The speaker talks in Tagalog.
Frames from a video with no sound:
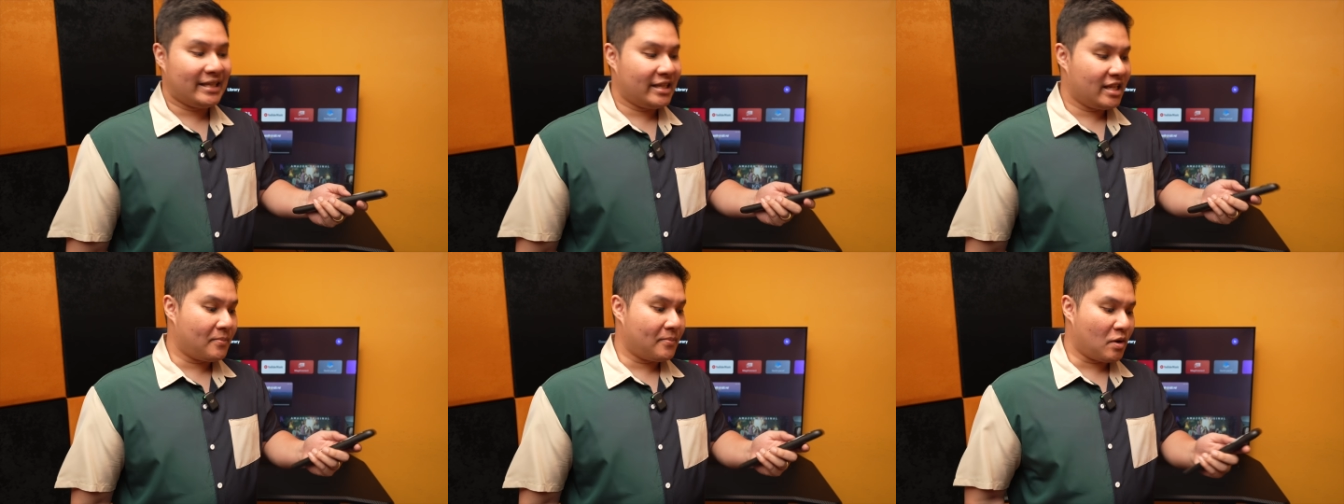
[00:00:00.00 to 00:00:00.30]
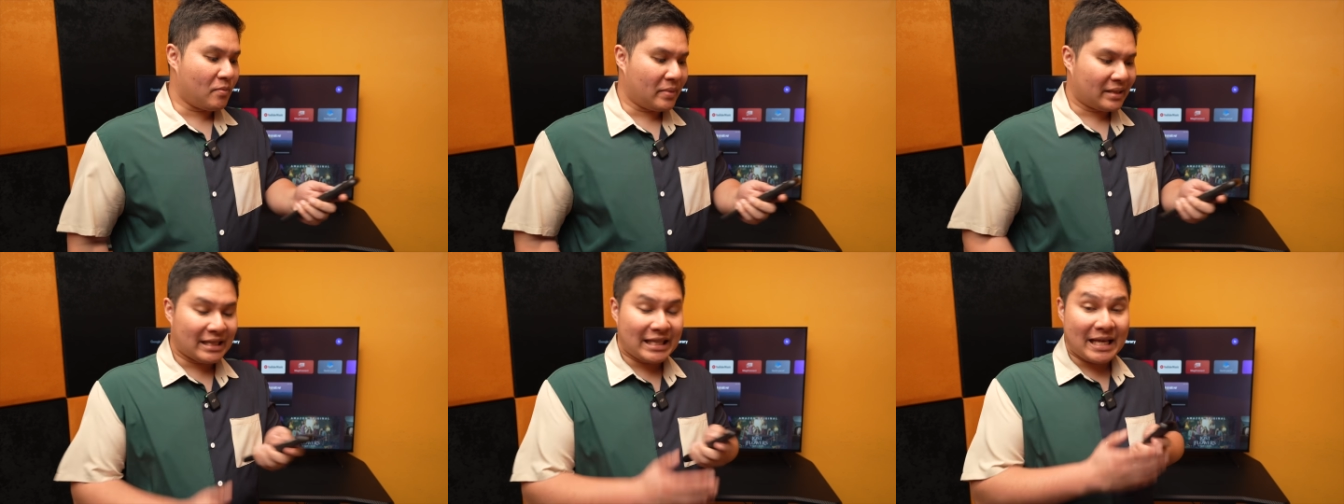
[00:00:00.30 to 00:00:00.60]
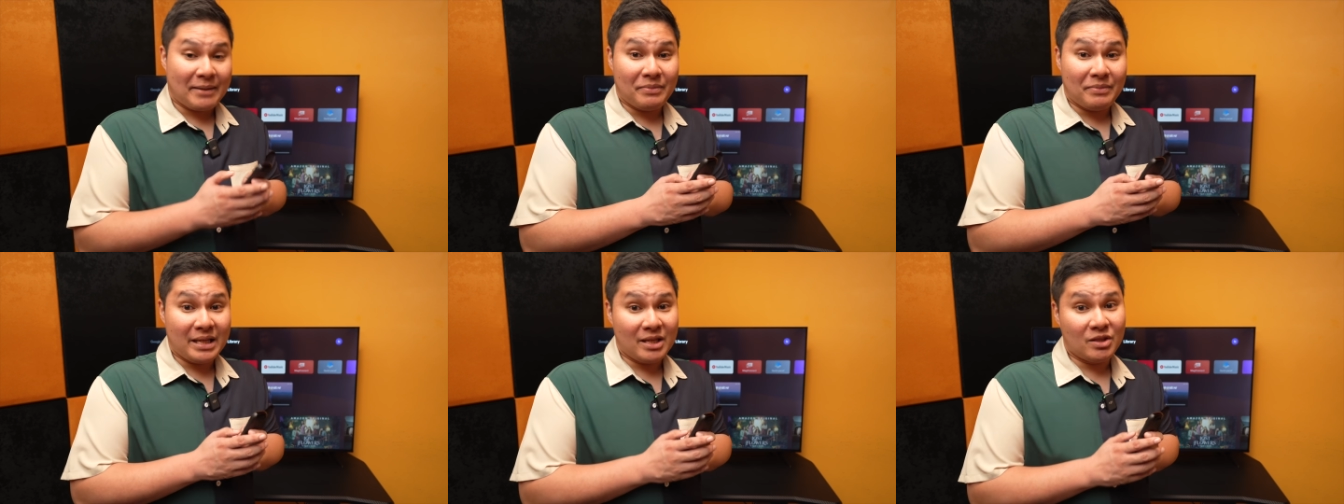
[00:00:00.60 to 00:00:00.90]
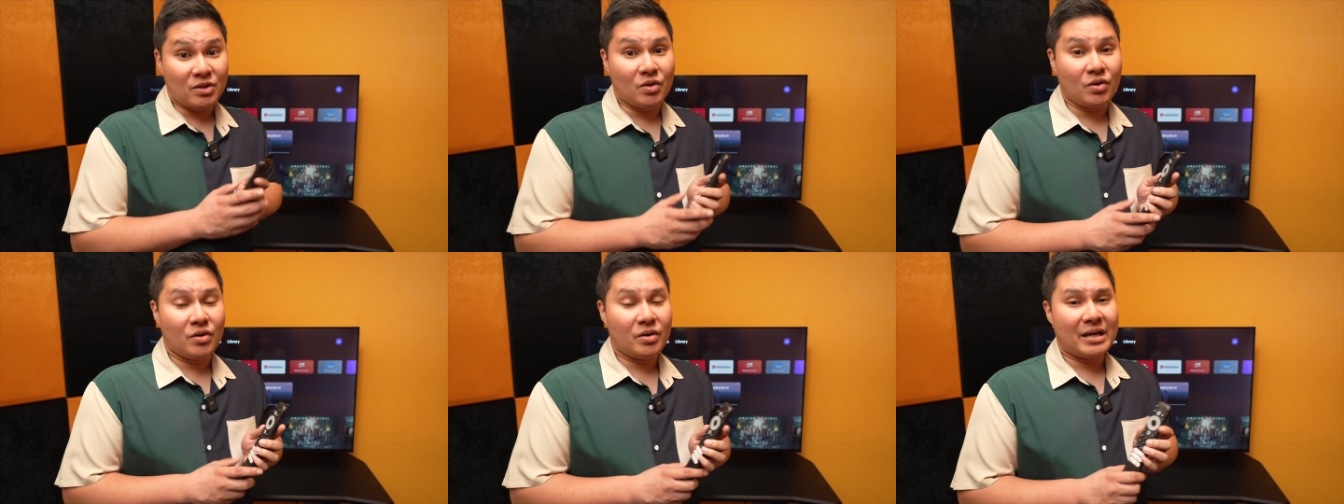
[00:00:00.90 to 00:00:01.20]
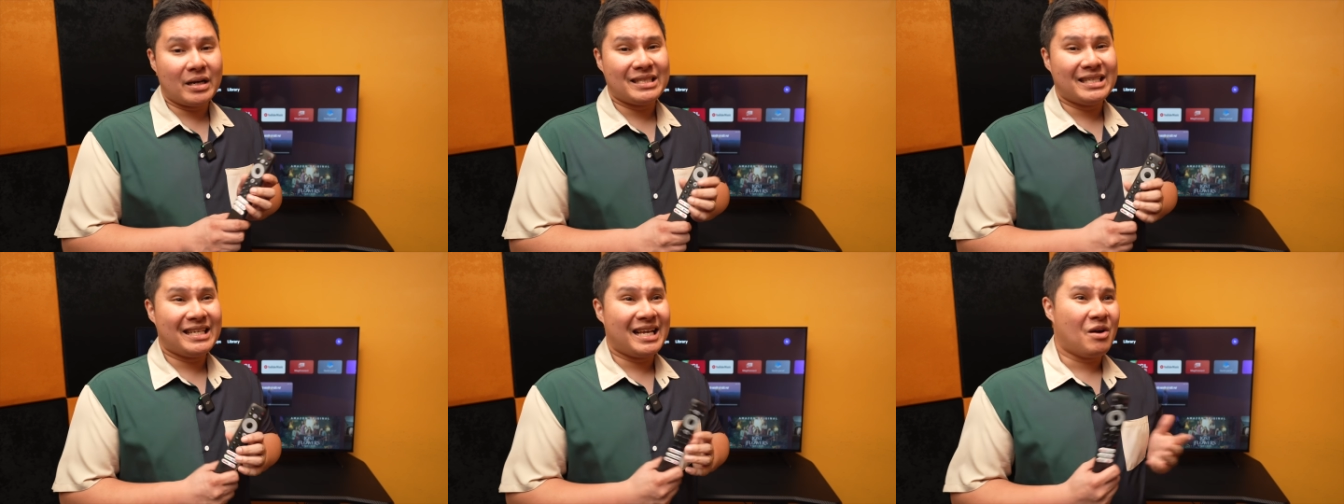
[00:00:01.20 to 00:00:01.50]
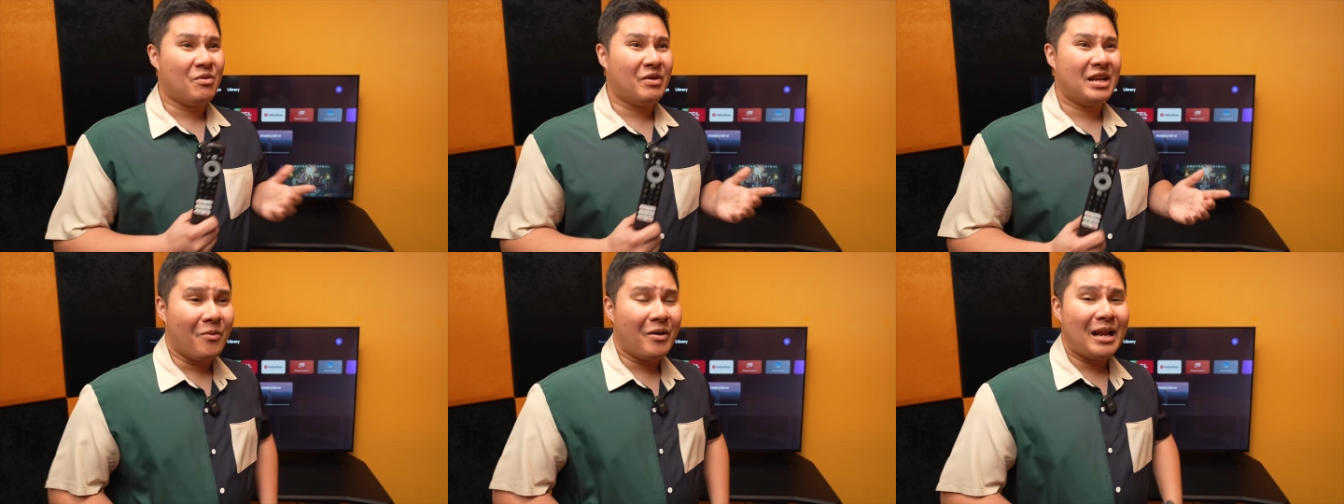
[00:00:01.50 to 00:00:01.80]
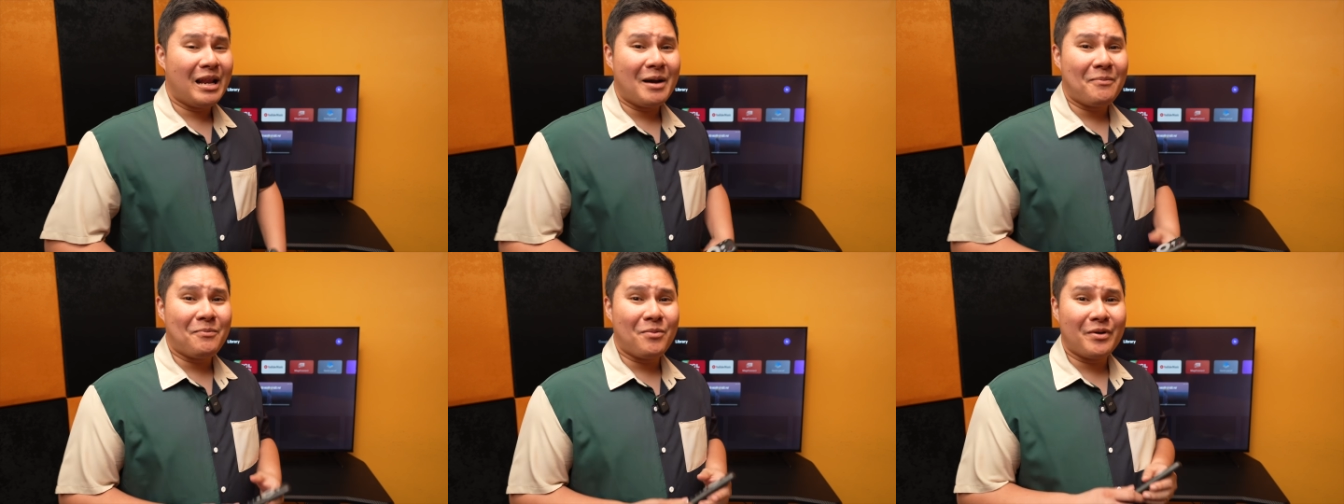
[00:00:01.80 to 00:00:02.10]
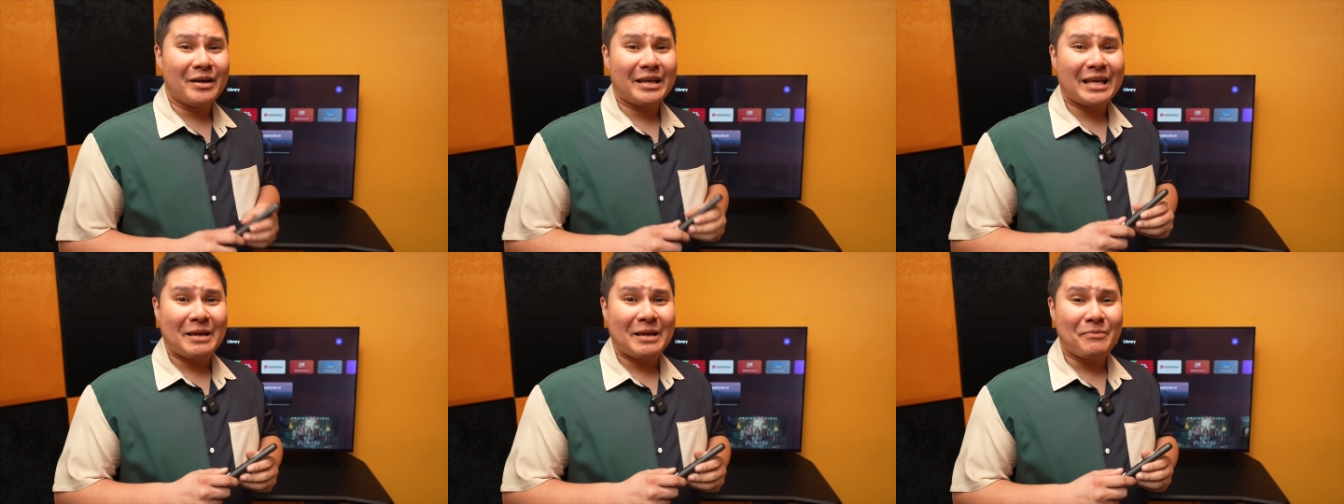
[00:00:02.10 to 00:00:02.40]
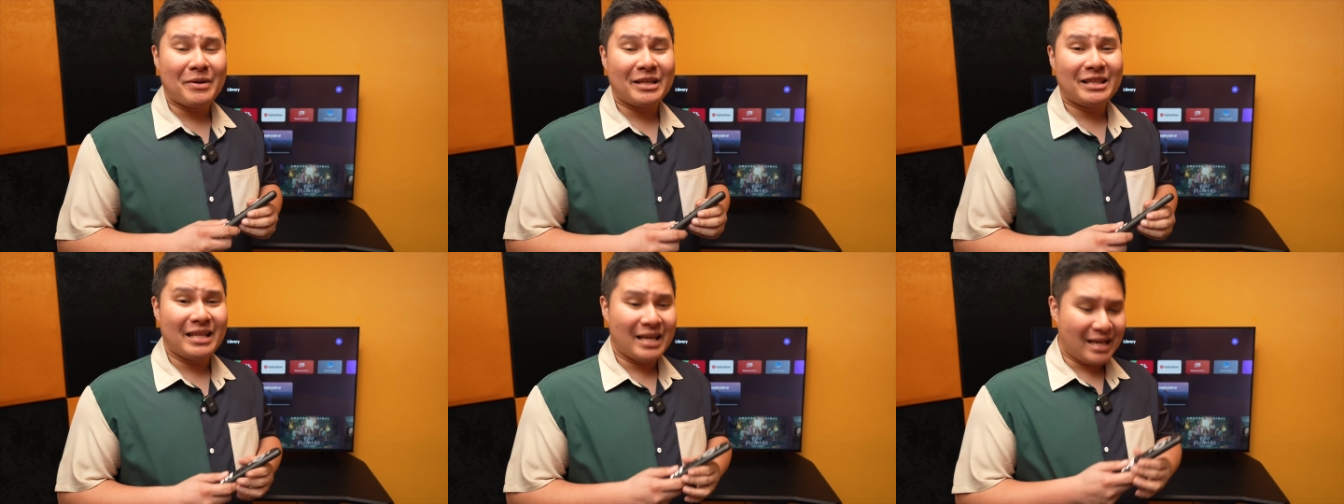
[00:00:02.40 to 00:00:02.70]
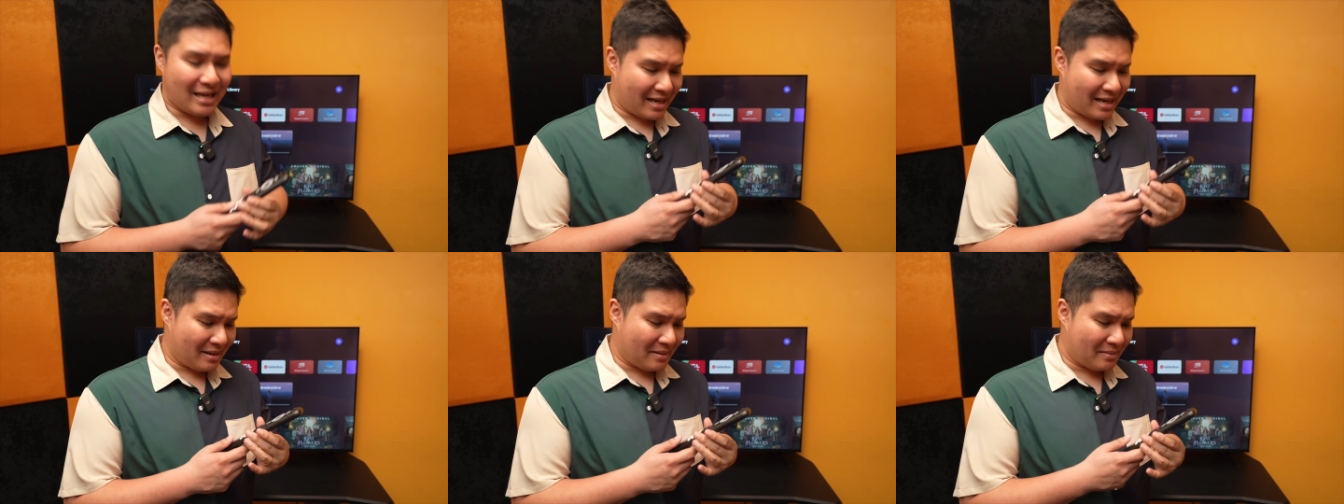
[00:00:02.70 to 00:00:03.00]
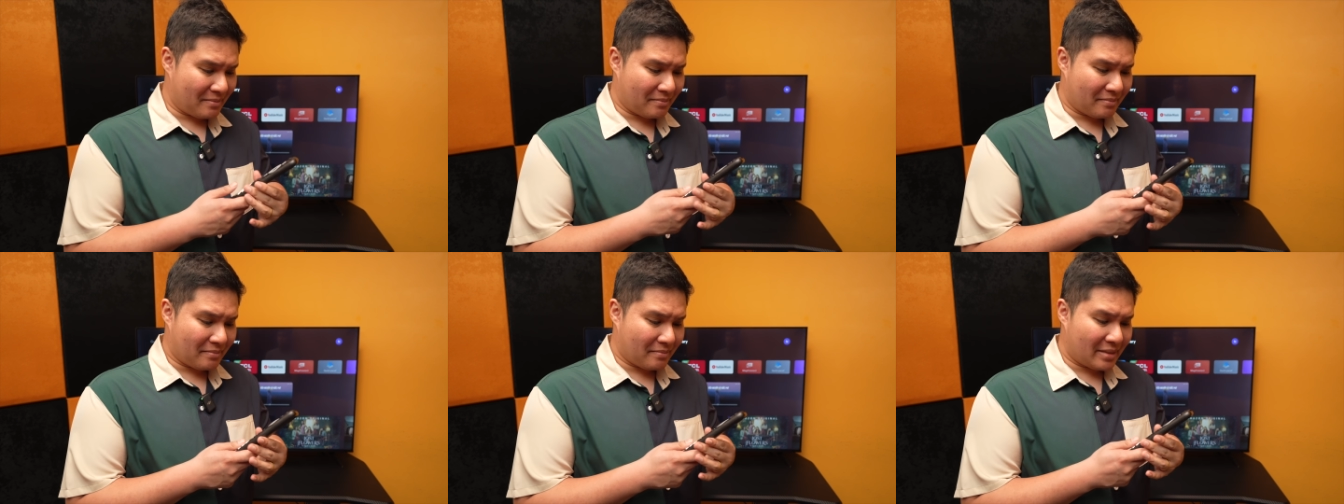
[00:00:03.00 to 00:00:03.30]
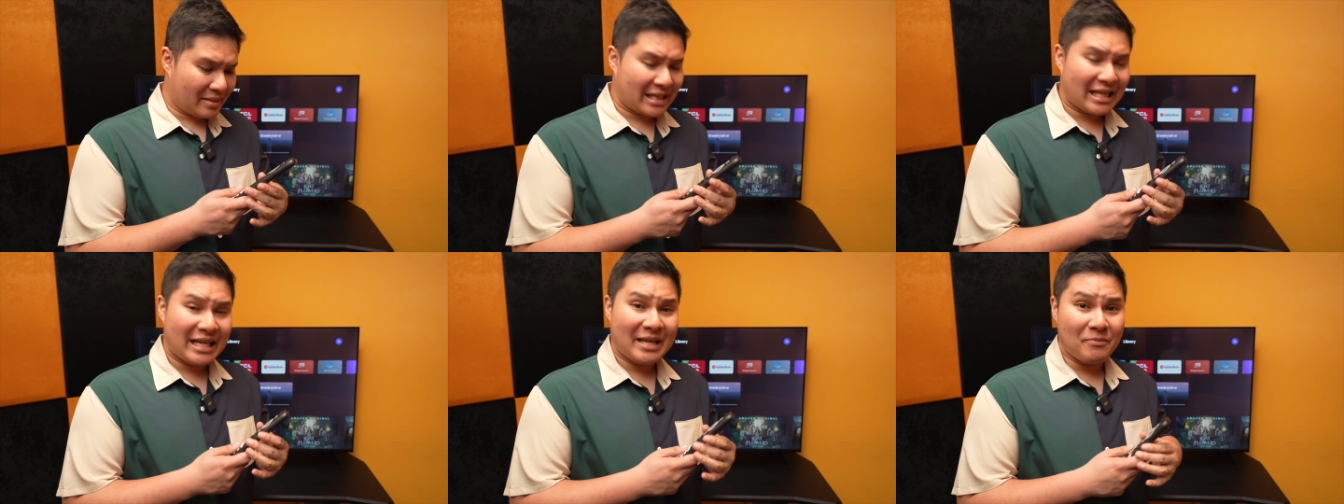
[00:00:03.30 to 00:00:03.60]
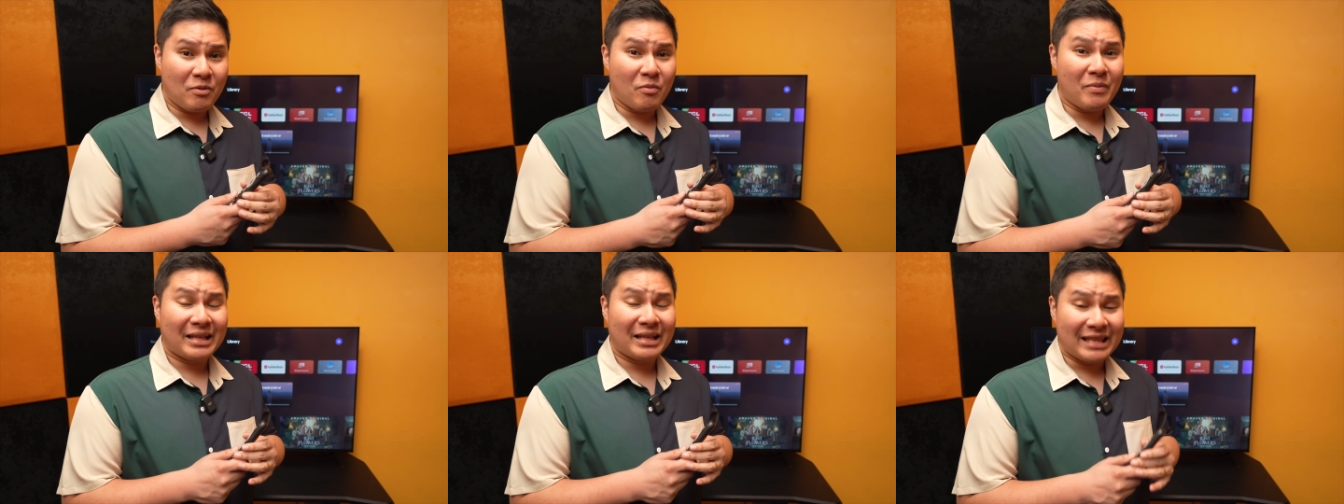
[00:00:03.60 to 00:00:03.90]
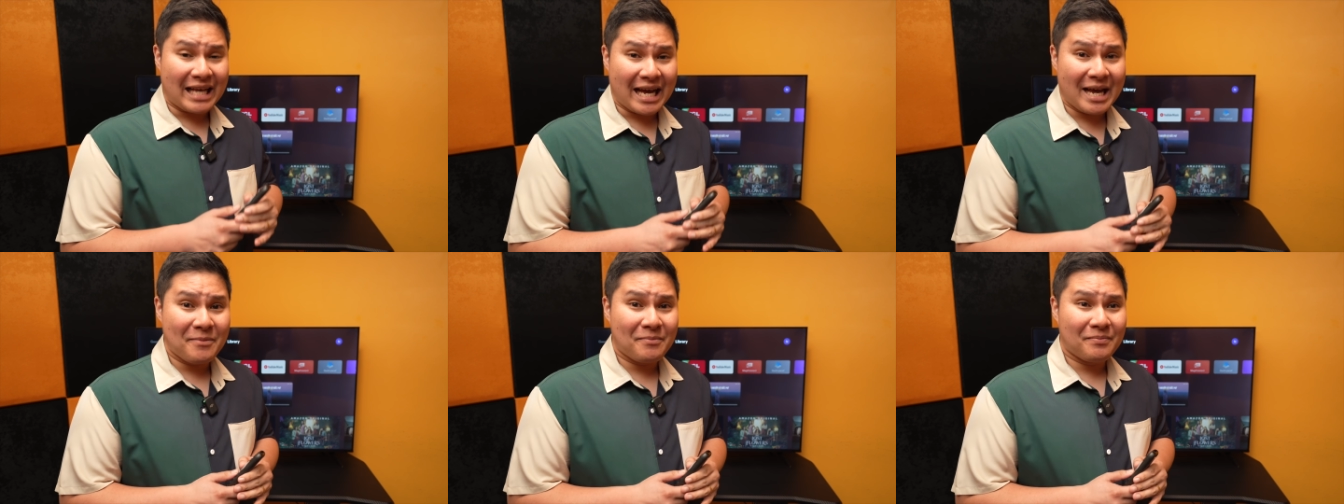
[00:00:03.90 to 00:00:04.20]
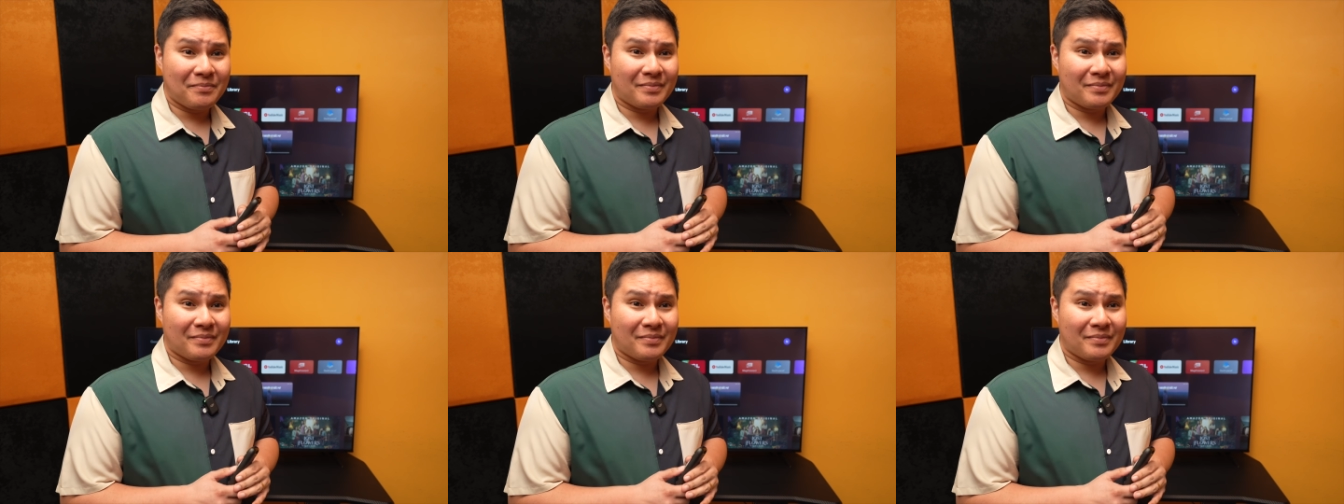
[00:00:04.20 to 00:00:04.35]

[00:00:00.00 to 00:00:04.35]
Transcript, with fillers: Hindi na pa magta-type dito kasi nga wala pong keypad na madali pong mag-type